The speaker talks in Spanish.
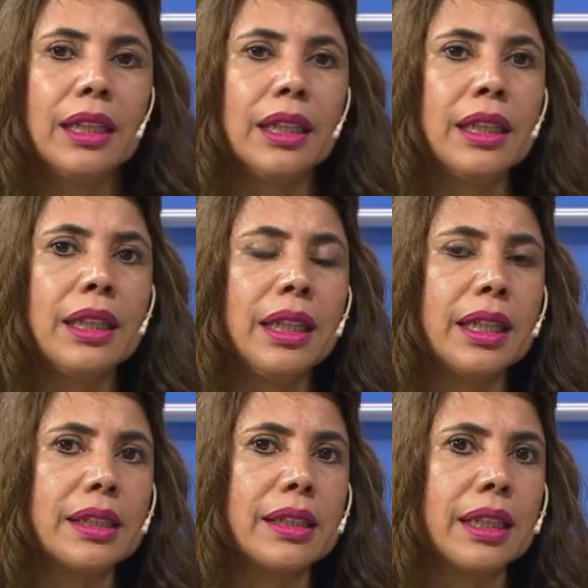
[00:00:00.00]
y
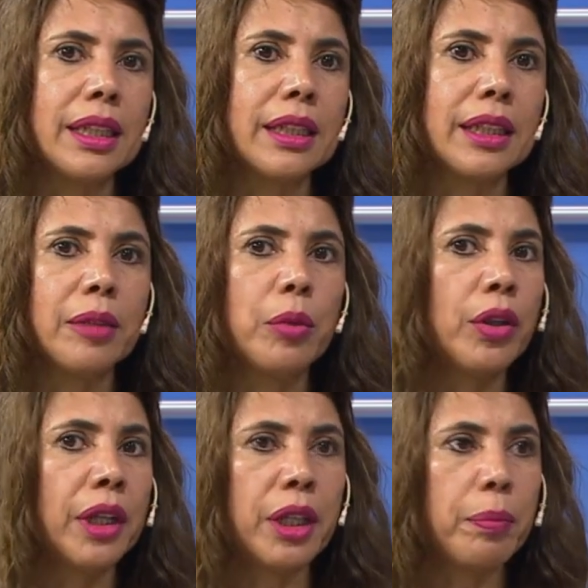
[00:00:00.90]
este,
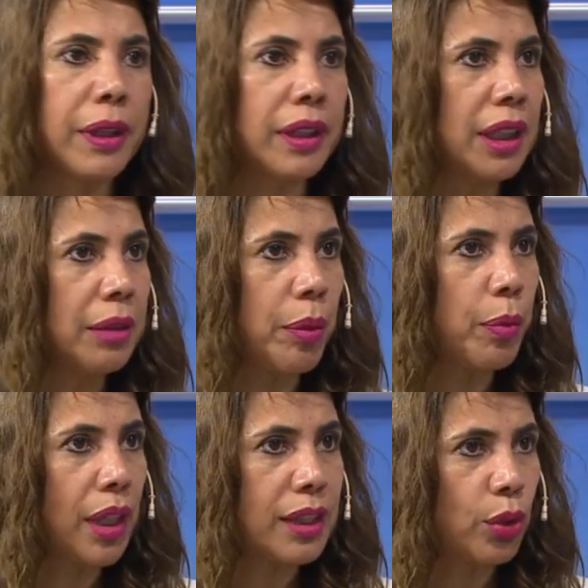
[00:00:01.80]
tenemos gran expectativa
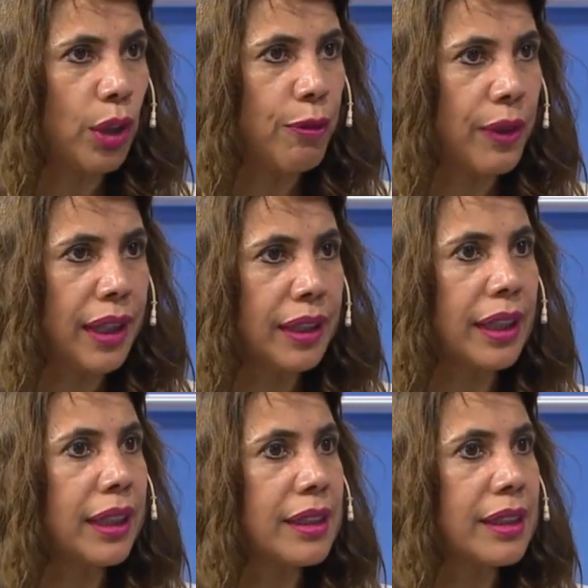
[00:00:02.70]
por la zona franca,